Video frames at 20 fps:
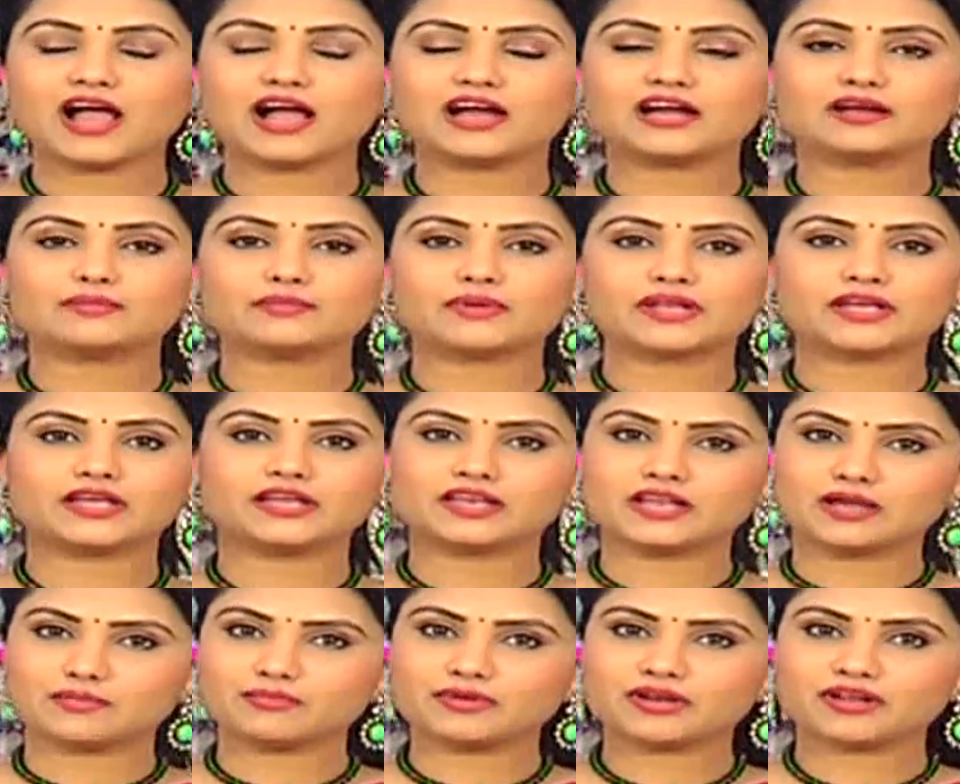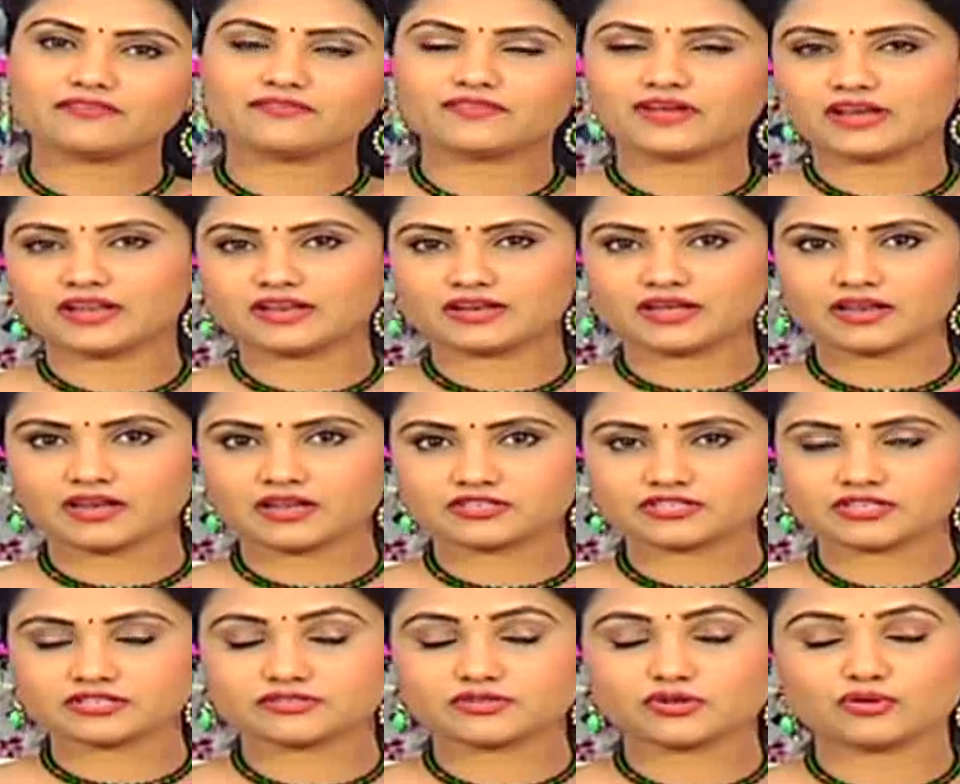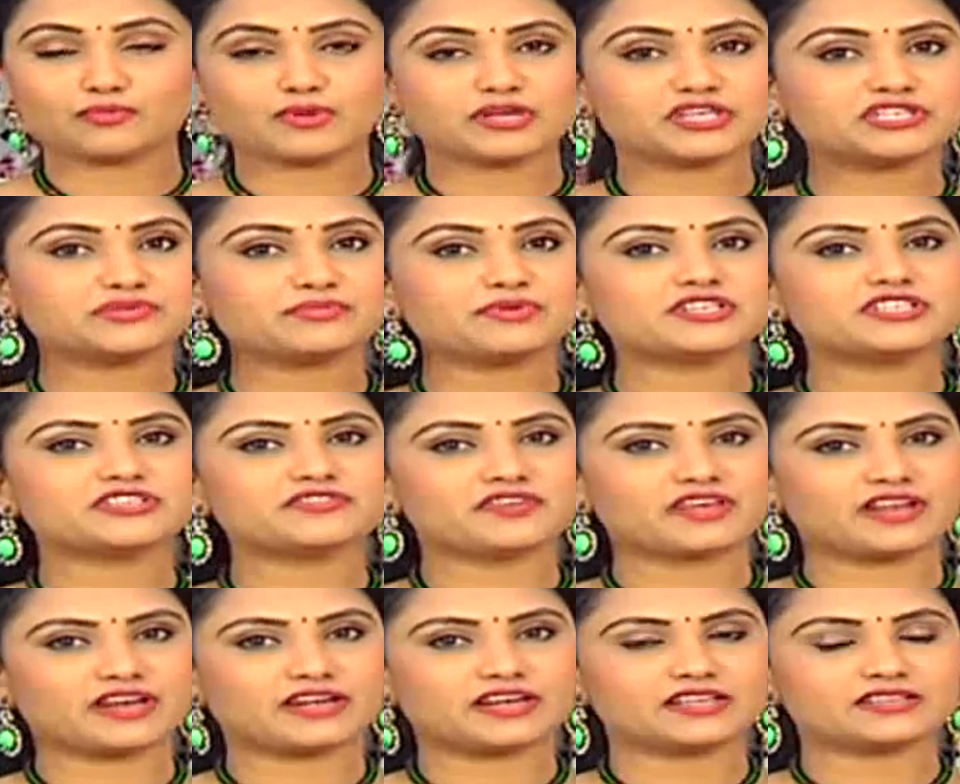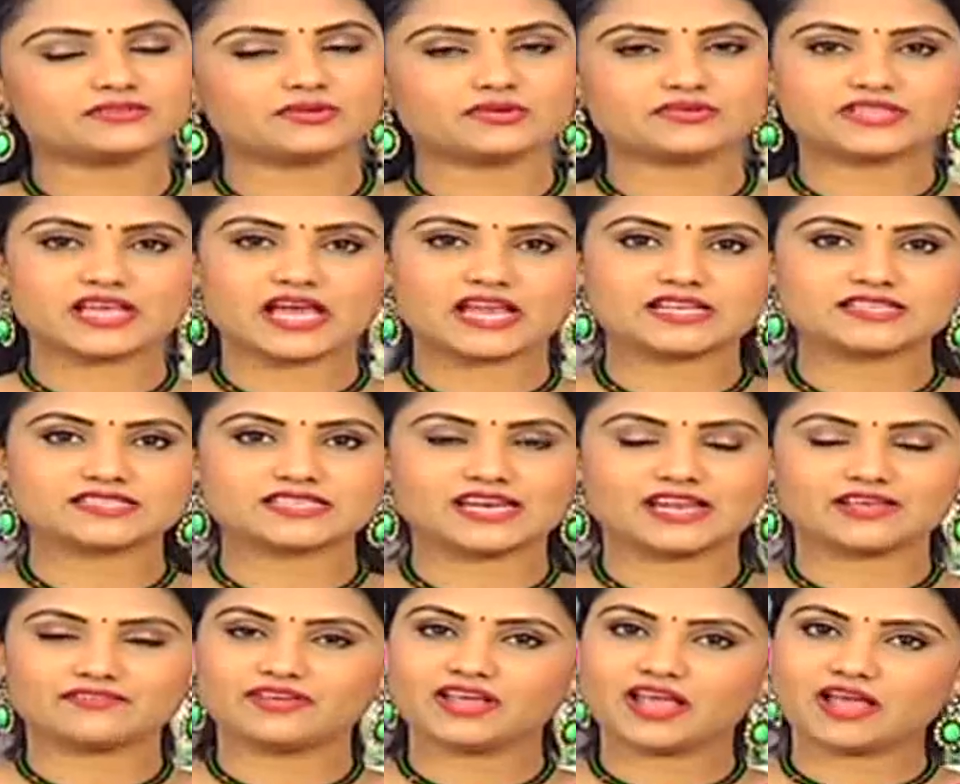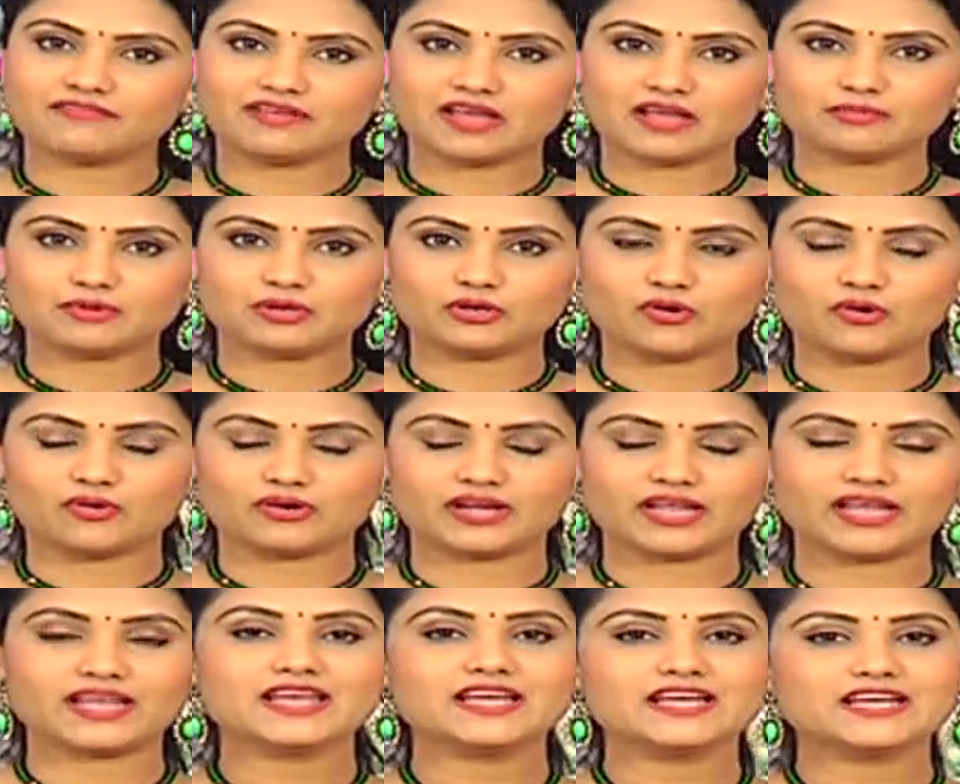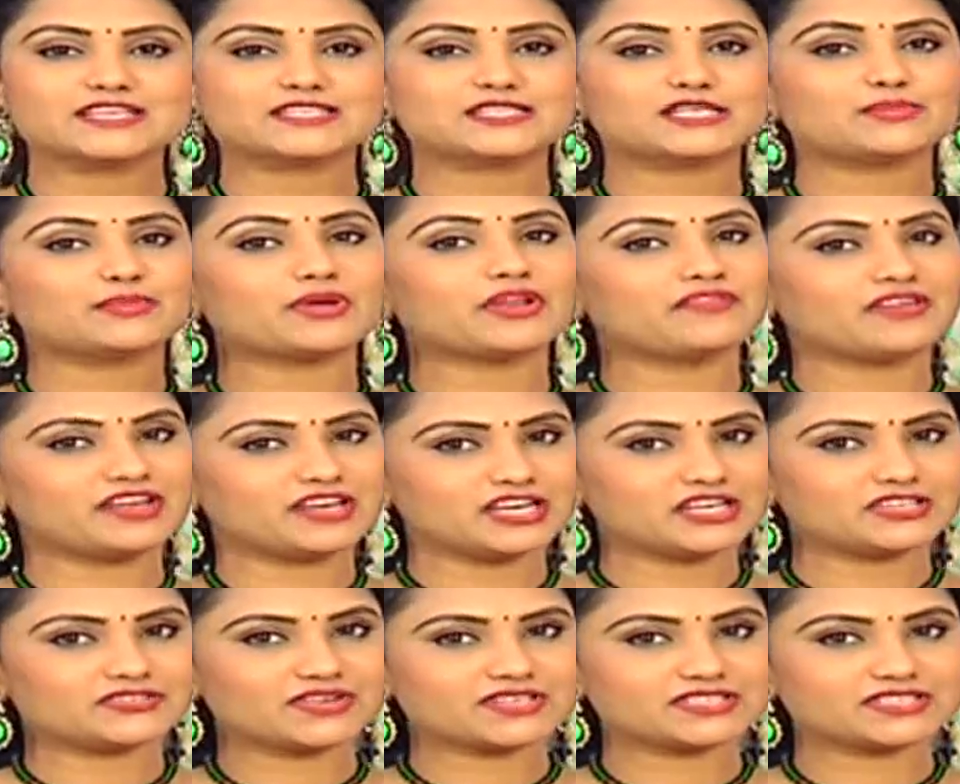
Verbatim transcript: అక్కడ మనకి నంబర్ ఆఫ్ కలర్ కలెక్షన్స్లో మంచి మంచి వెరైటీస్లో శారీస్ అనేవి అవైలబుల్గా ఉంటాయి సో మరి విఘ్నేశ్వర